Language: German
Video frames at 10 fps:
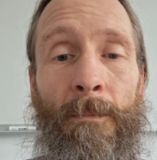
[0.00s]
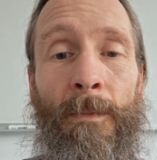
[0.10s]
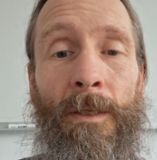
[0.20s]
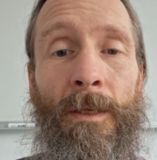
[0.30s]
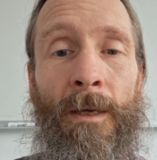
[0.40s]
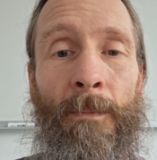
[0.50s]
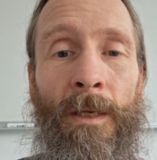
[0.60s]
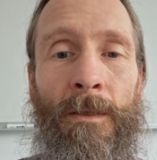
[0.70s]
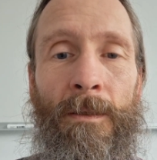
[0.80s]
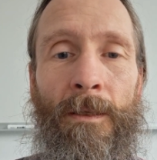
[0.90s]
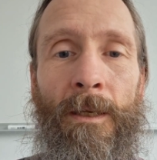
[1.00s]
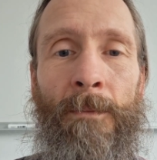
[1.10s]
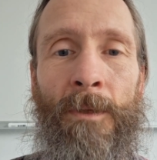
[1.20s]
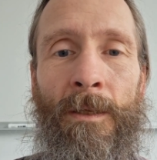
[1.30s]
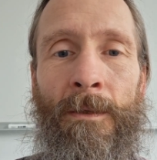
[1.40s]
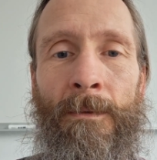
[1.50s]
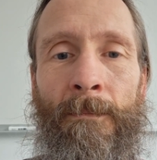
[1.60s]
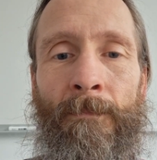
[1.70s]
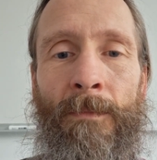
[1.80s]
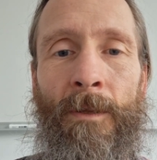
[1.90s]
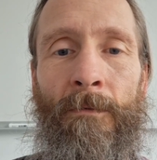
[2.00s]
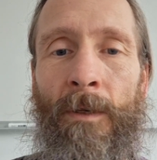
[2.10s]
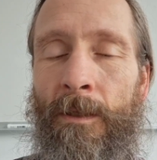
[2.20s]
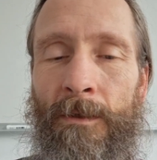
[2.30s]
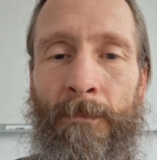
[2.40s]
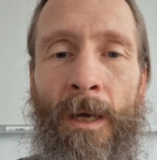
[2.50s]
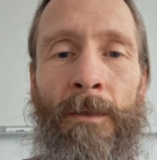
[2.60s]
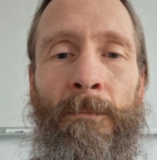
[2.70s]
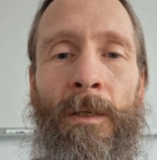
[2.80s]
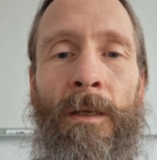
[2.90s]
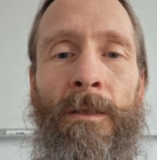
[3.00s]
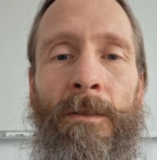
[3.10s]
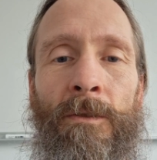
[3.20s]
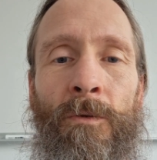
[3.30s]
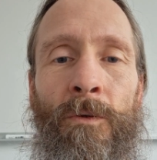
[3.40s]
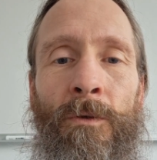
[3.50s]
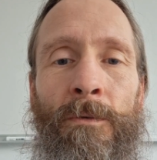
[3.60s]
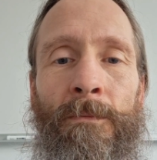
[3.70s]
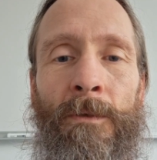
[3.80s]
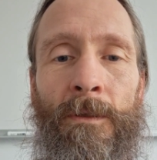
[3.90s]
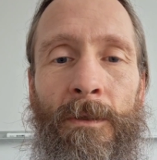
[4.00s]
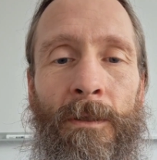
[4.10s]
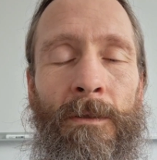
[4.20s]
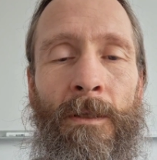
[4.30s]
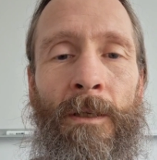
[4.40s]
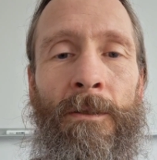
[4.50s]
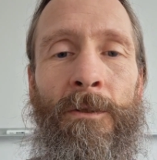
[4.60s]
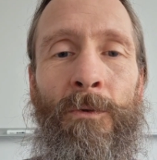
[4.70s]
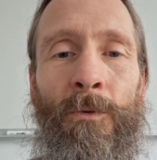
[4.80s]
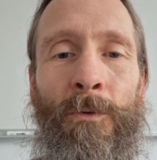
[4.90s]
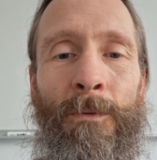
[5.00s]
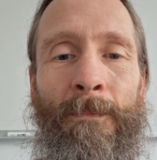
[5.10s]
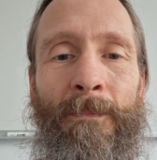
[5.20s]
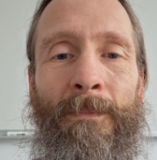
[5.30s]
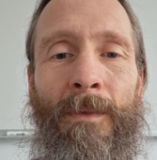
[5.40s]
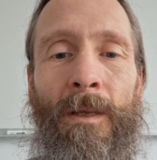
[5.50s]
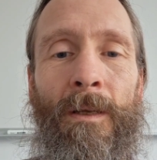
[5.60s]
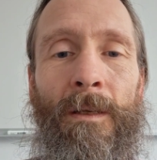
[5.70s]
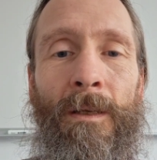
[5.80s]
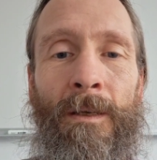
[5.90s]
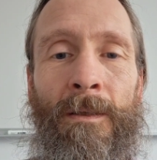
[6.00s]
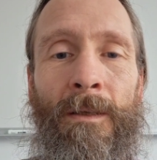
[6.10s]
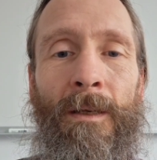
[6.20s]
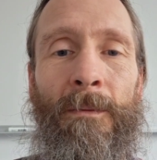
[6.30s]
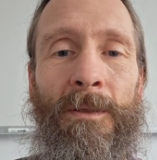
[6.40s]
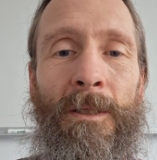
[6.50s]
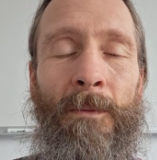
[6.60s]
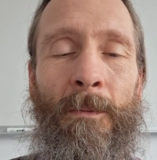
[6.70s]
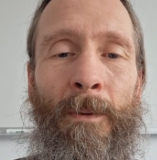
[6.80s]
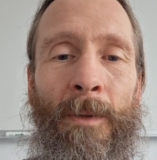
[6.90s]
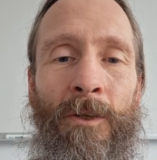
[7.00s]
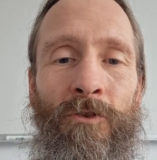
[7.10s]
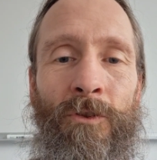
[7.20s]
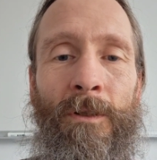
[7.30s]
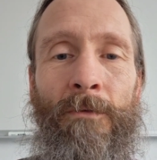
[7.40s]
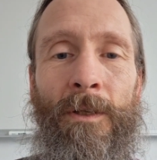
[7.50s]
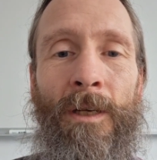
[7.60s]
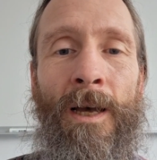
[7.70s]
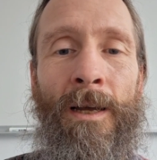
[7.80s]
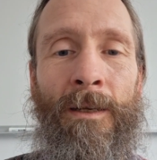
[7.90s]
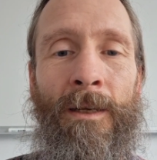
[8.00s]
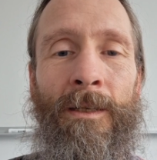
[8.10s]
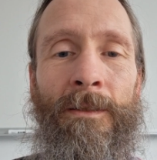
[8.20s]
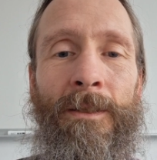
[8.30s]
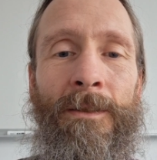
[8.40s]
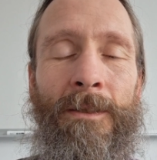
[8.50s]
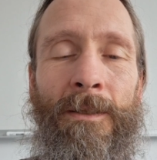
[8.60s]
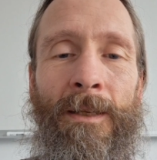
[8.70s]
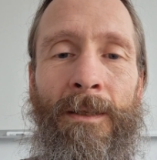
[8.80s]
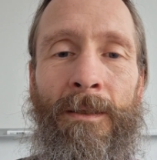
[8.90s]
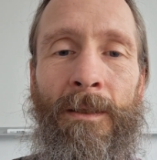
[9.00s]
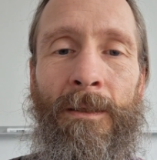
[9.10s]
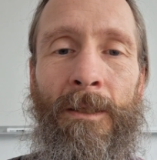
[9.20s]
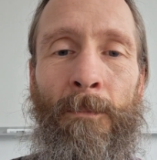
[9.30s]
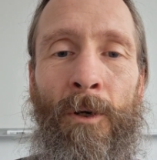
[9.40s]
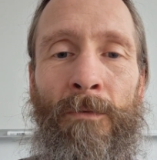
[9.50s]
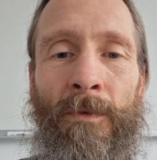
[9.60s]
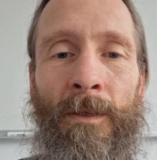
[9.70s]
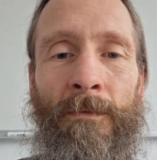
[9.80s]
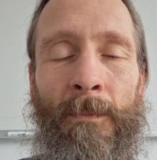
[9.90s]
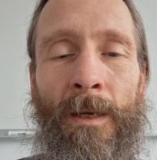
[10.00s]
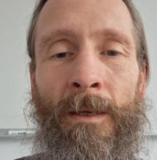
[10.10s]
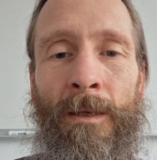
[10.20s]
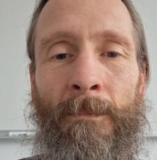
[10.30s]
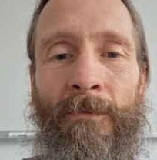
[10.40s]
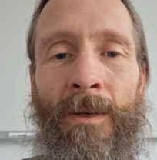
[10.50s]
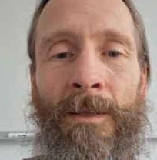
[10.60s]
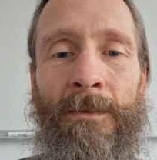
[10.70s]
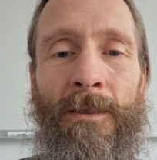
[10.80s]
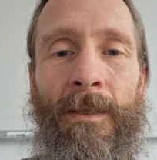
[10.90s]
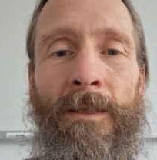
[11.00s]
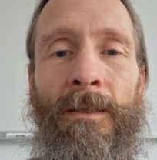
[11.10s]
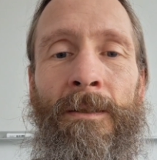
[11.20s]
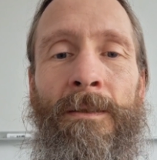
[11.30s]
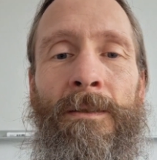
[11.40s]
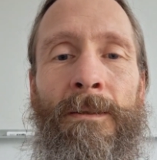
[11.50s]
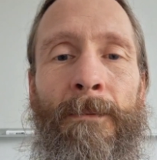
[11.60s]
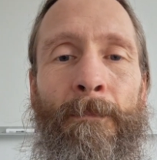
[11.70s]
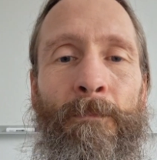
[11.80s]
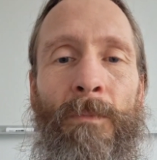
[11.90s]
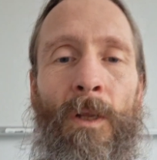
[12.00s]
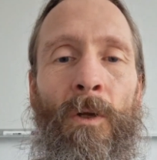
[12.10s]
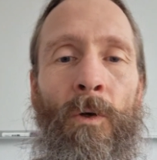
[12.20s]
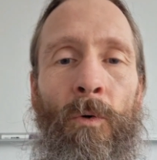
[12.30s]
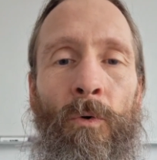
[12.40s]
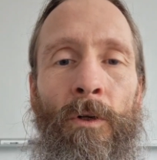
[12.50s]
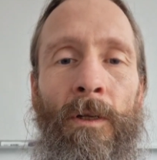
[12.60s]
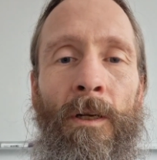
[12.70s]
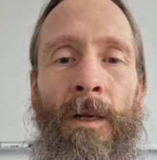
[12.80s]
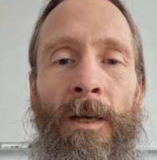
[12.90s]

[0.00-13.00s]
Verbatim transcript: Medikament nehmen, weil das macht man halt so, das ist halt so, ja, aber es gibt immer Menschen, die vertragen halt diese Dinge nicht. Die brauchen vielleicht mehr Pflanzliches. Oder in den